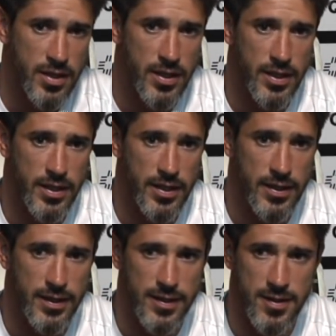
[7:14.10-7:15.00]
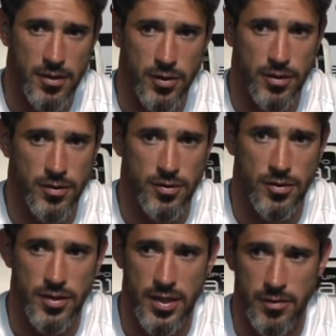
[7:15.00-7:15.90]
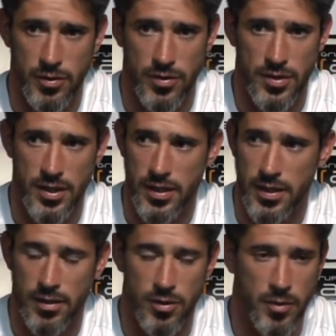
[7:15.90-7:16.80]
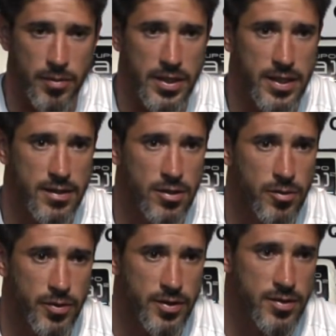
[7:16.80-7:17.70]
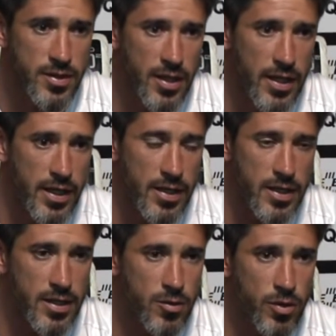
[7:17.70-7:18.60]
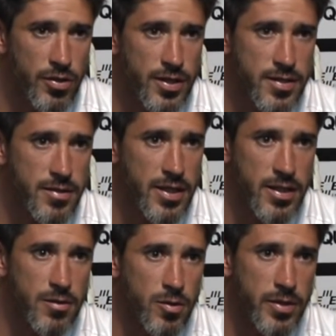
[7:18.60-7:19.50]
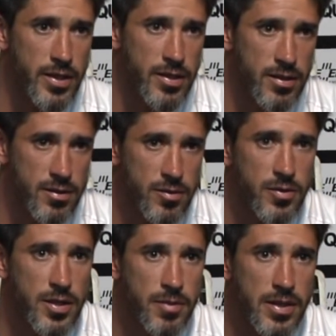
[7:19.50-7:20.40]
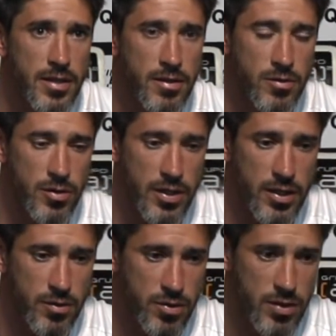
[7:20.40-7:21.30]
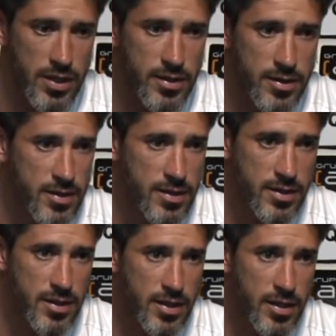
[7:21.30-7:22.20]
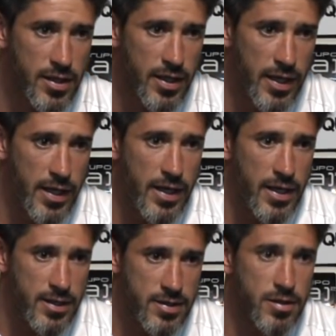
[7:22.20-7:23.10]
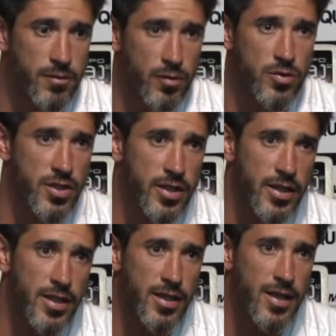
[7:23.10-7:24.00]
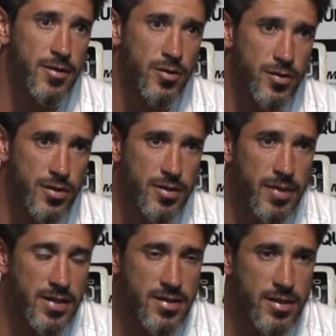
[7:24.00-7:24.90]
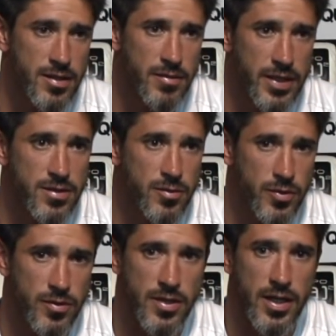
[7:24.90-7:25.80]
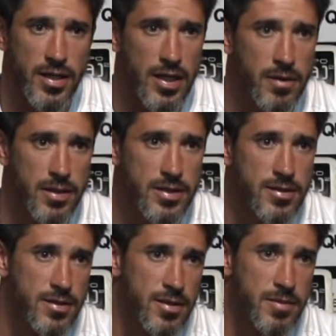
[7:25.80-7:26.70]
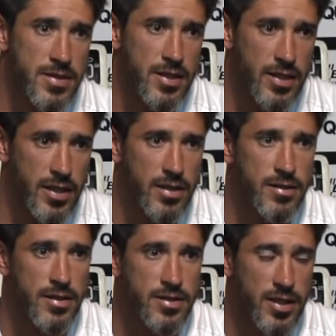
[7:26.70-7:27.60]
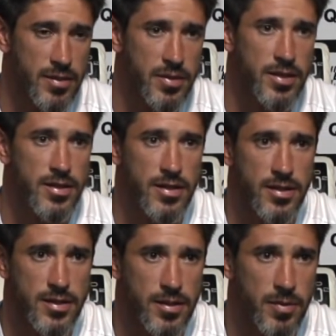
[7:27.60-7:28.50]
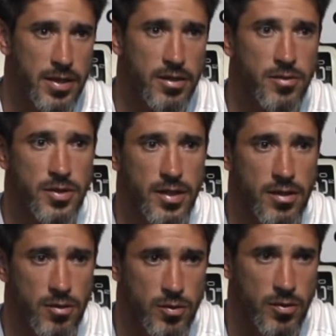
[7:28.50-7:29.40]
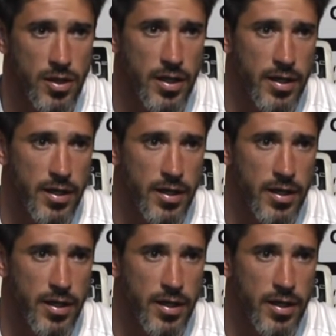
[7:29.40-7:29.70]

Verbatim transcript: Eh, es algo que nosotros decíamos, no sé cómo explicártelo, pero es cada jugador que se va quiere volver, como le explicaba un colega tuyo antes. Así que sí influye que el gato y Maxi en varias oportunidades hablen, te mensajen, te llamen y te expliquen cómo está el club.